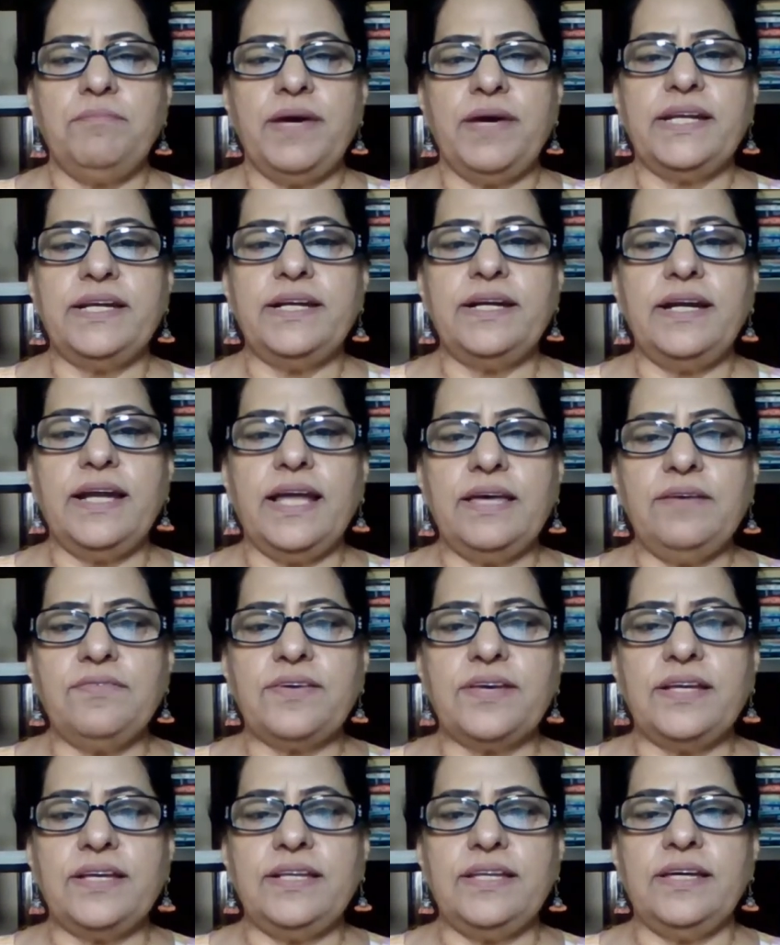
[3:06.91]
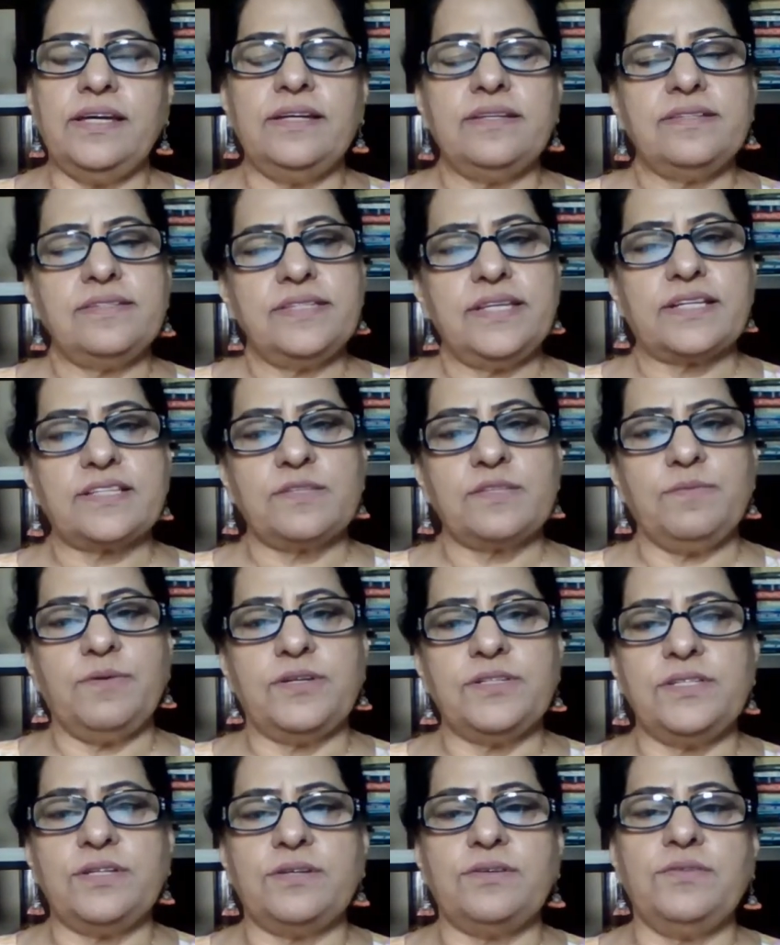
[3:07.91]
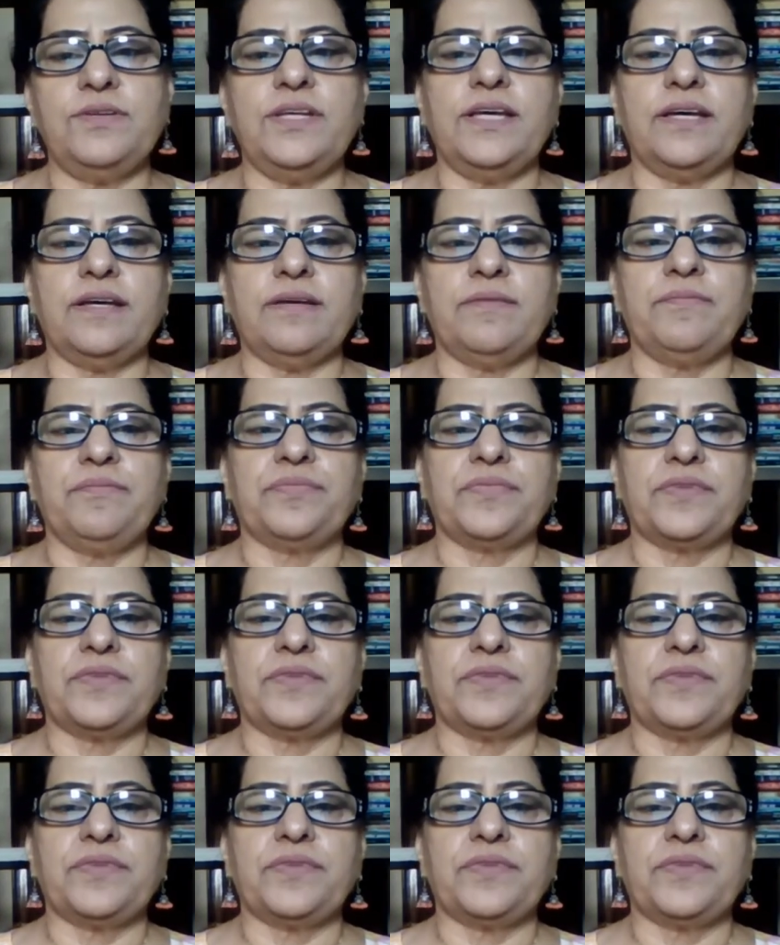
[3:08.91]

मैरिड लाइफ के लिए सेक्स बहुत ज़रूरी है